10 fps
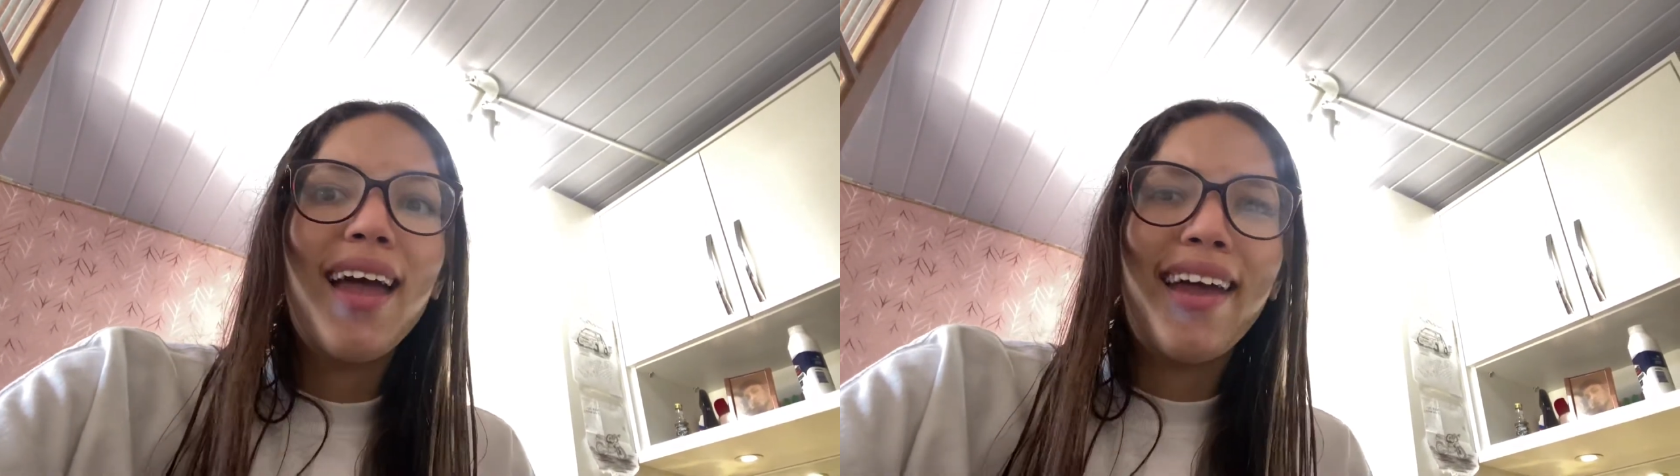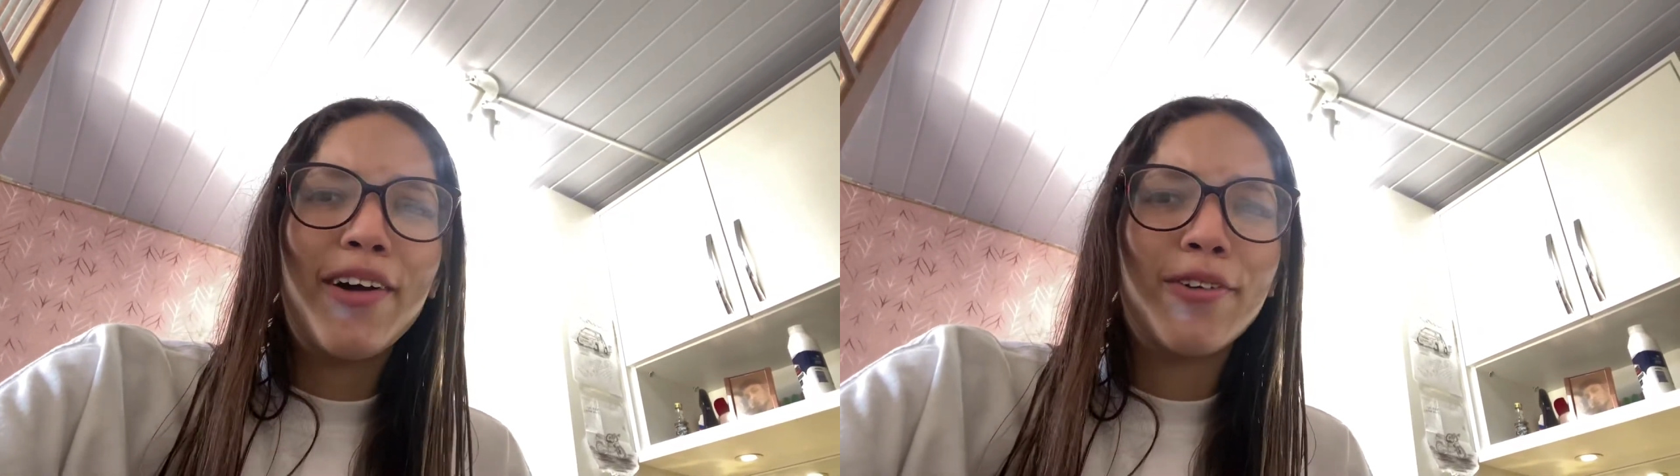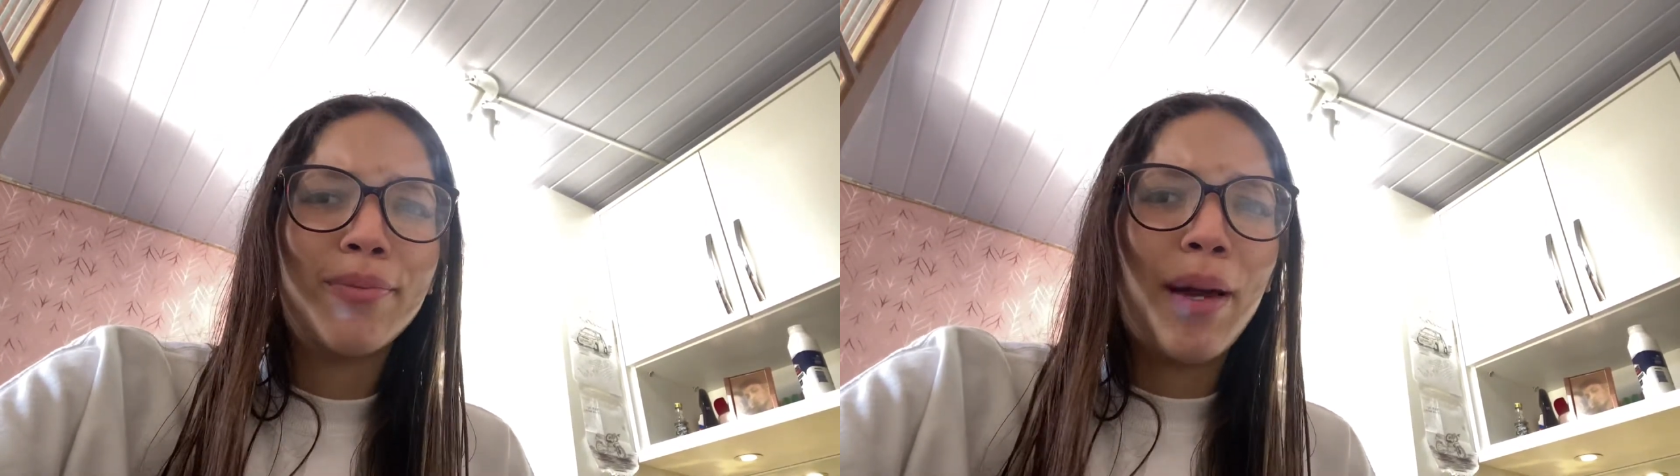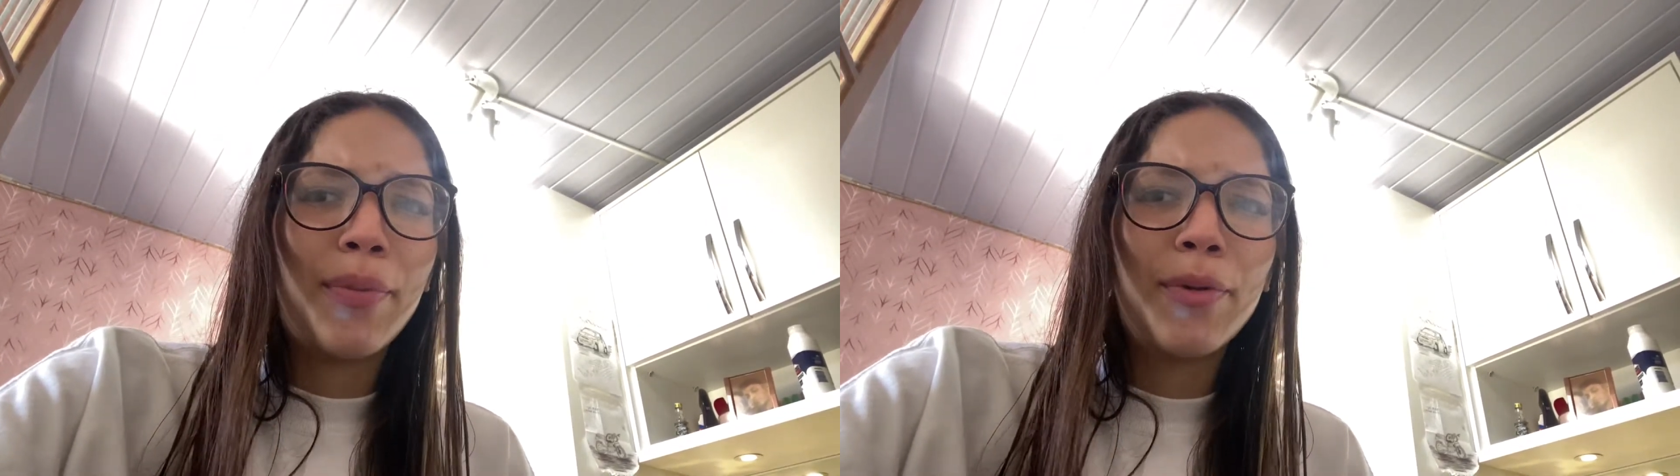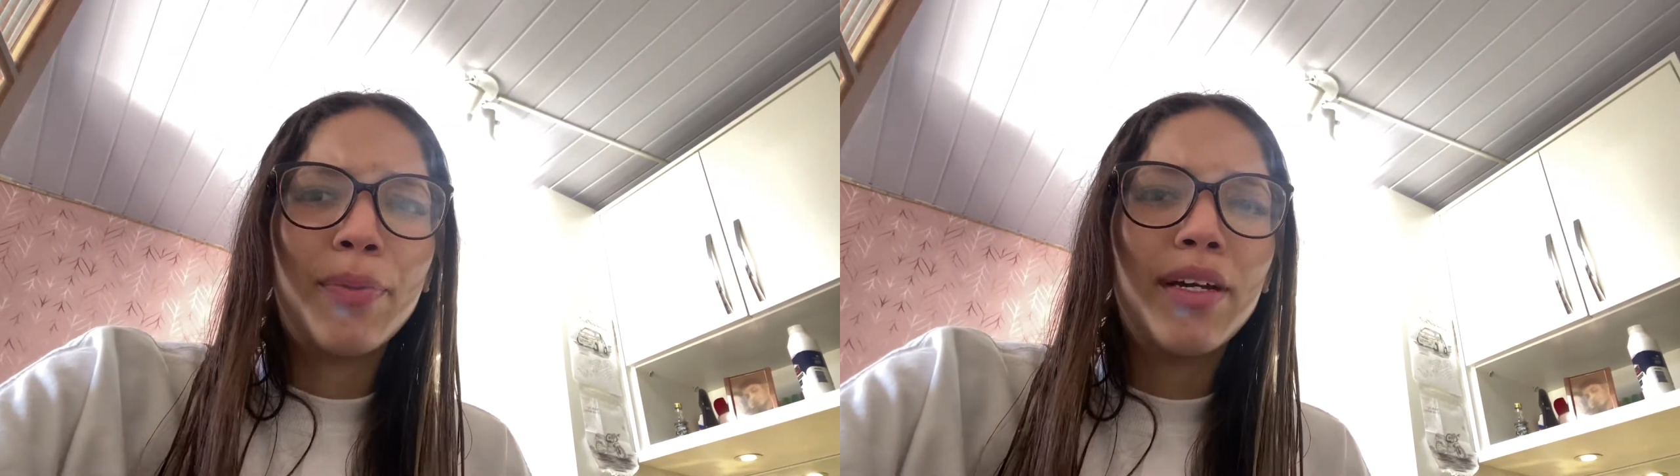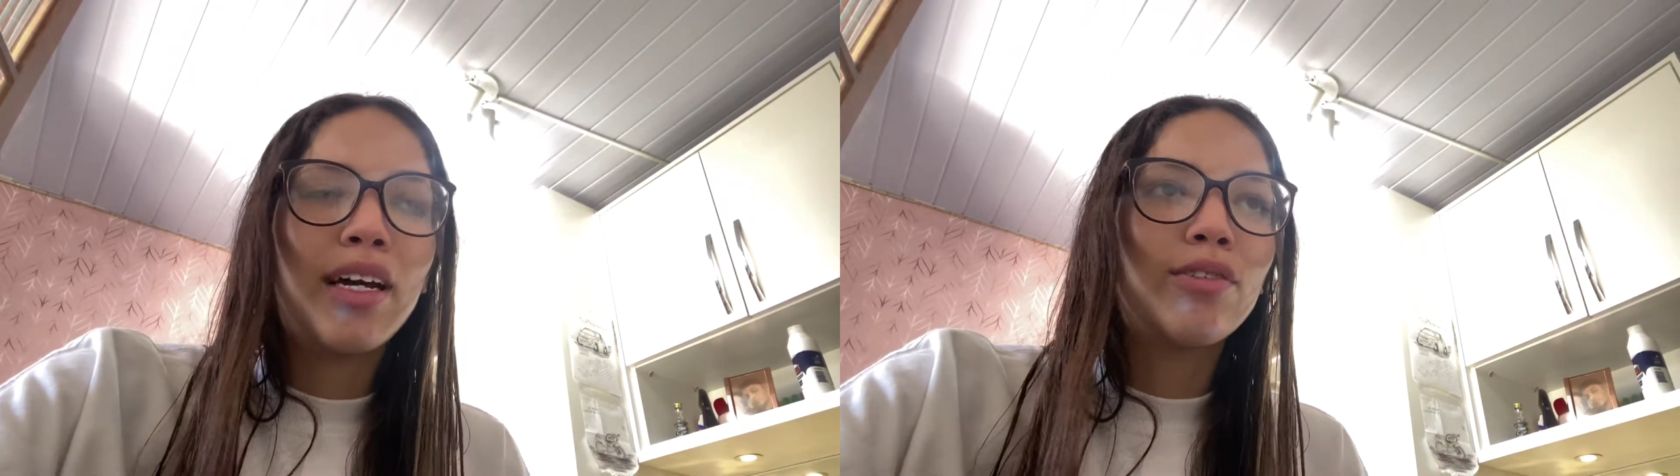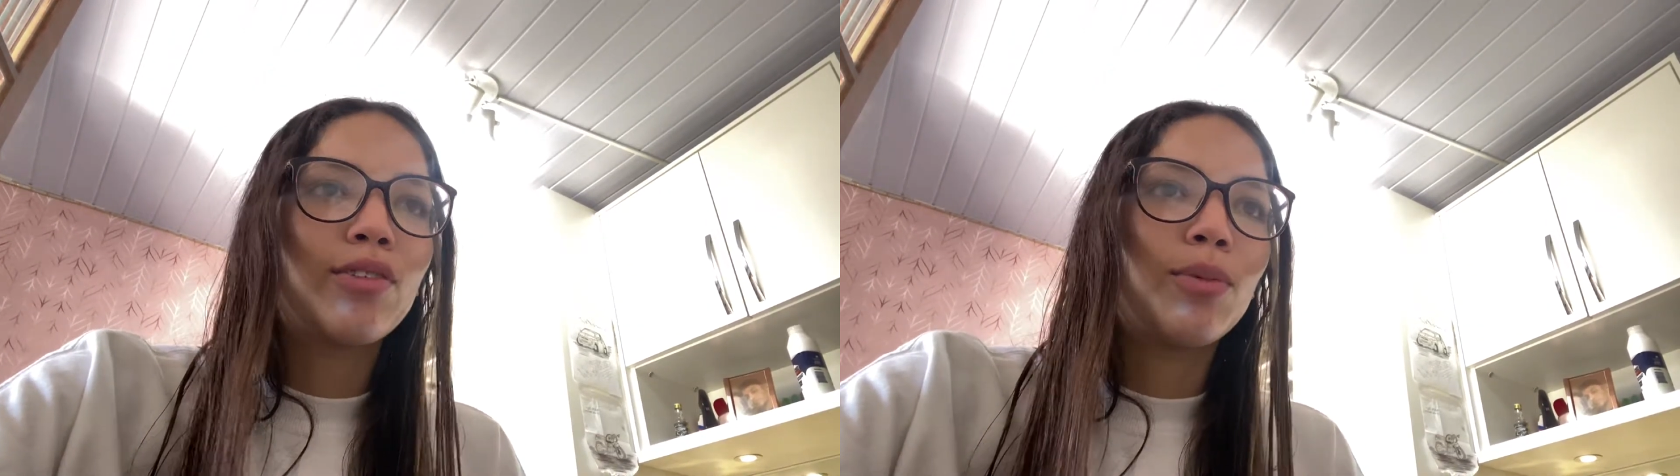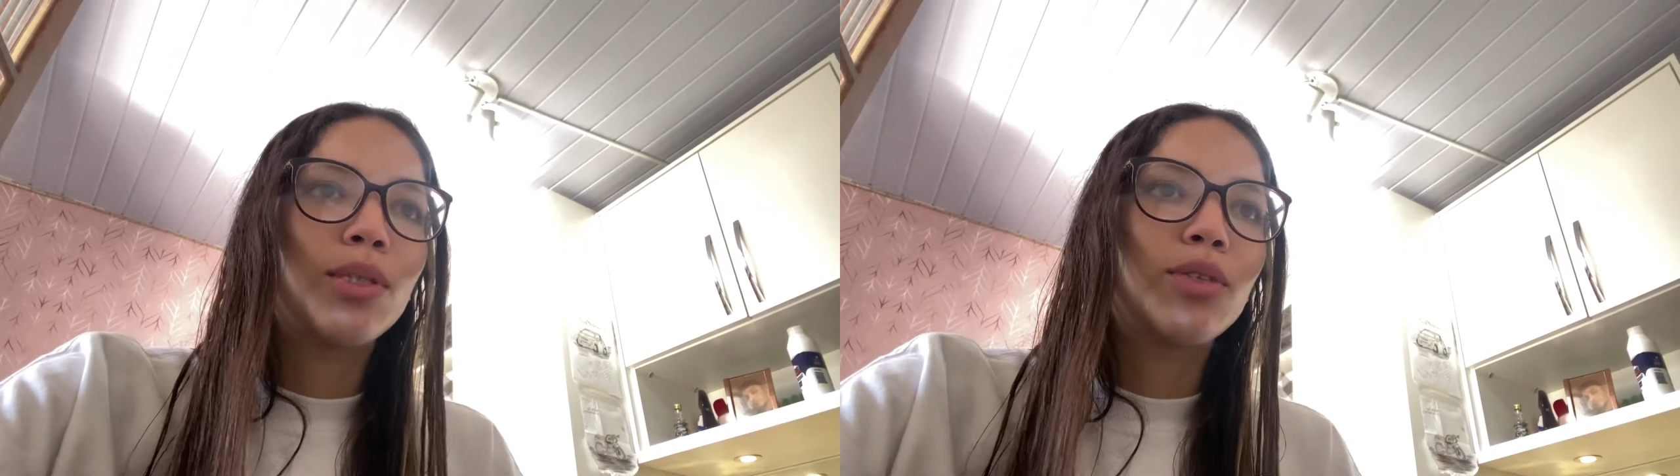Eu me apropriando
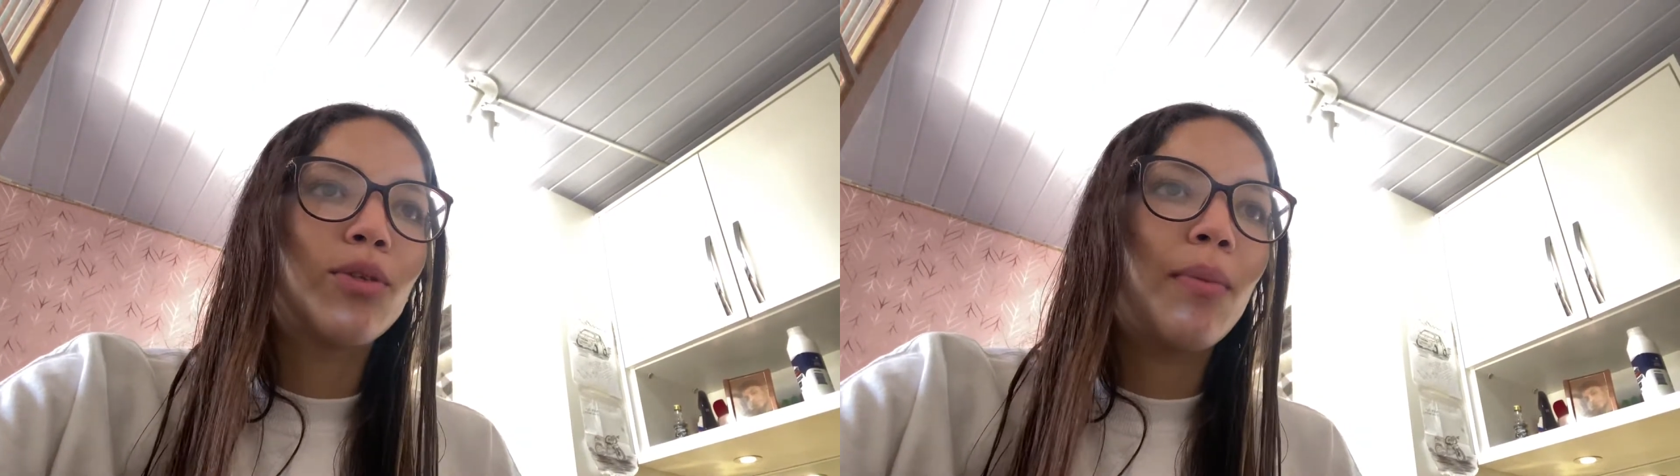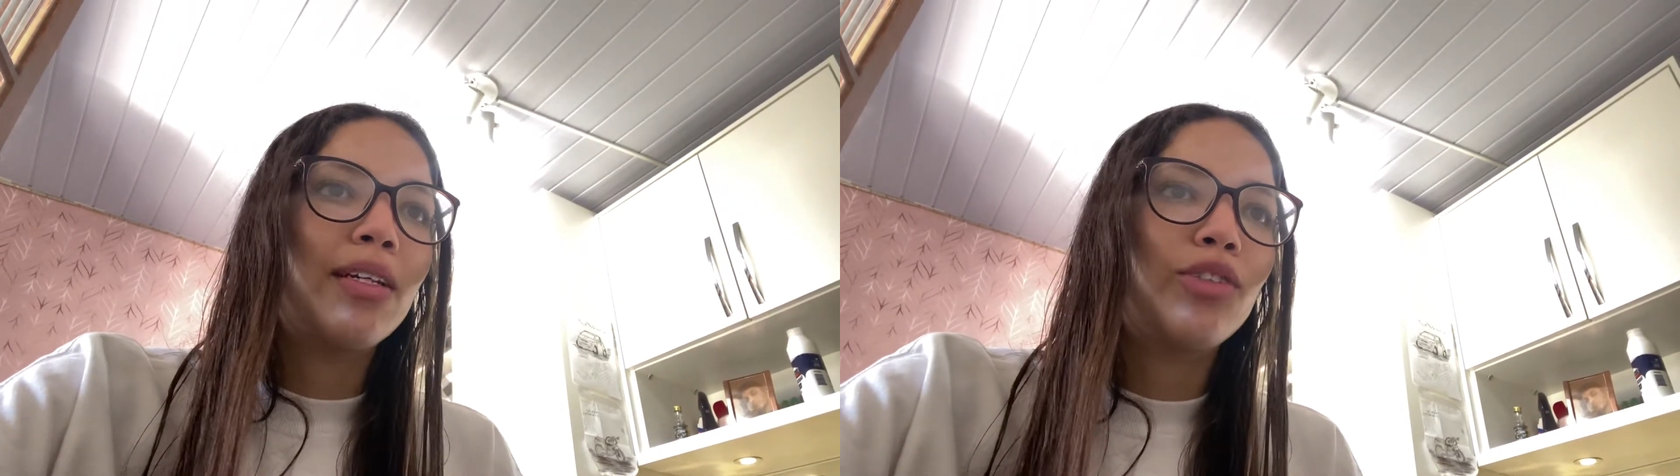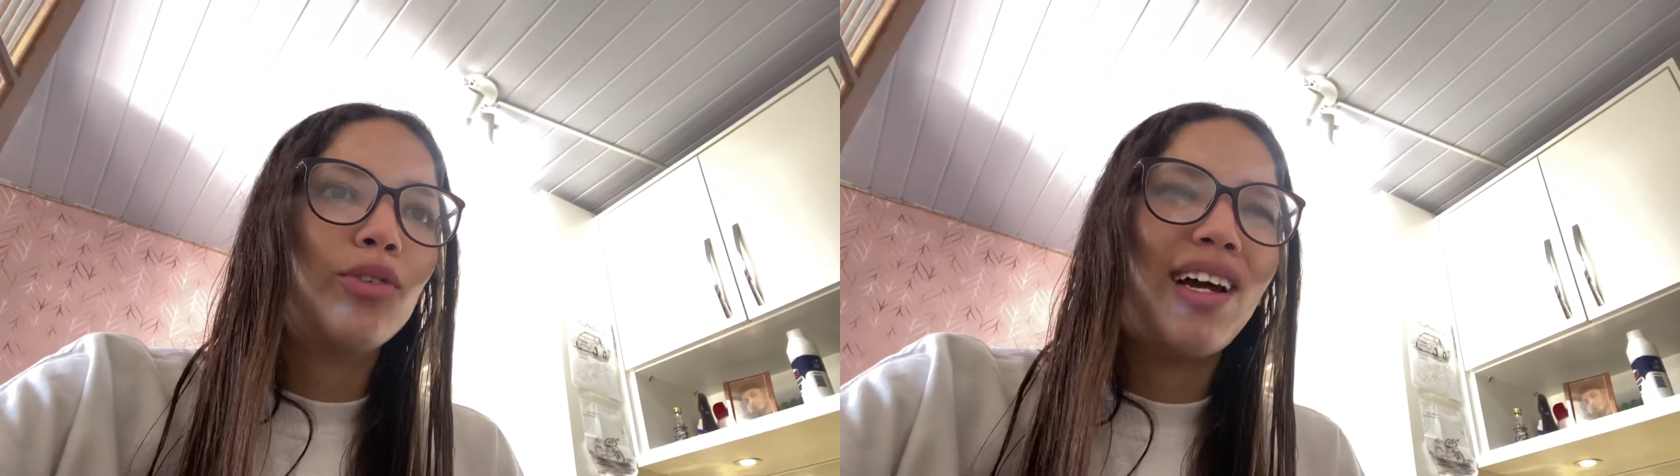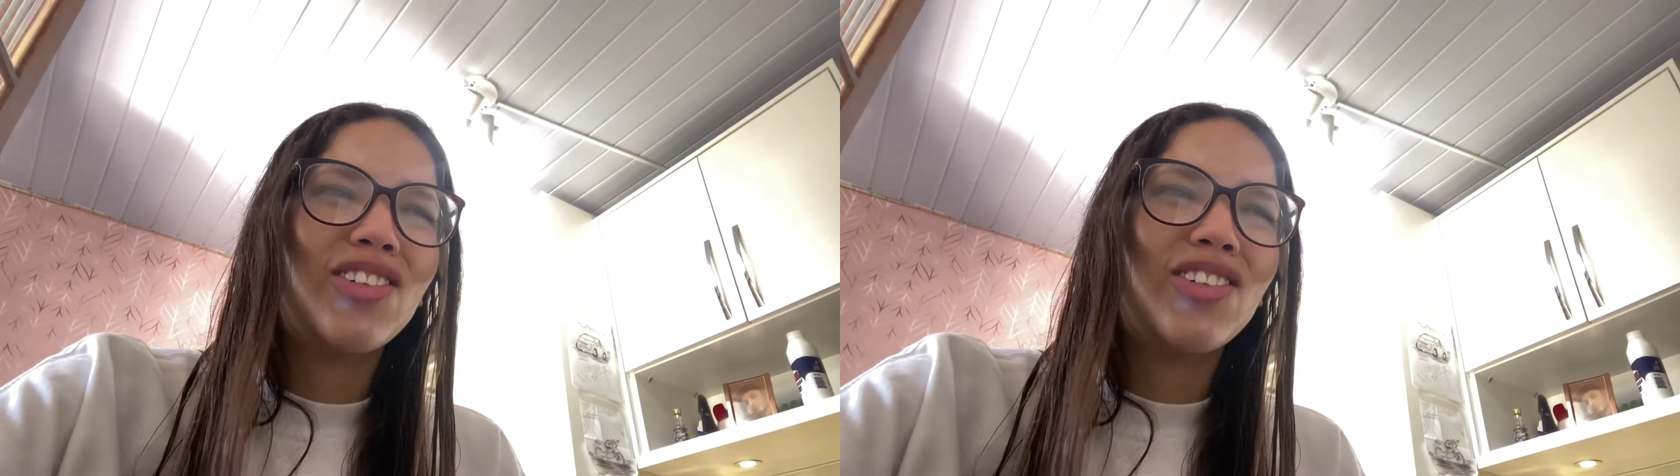como se eu soubesse estudar.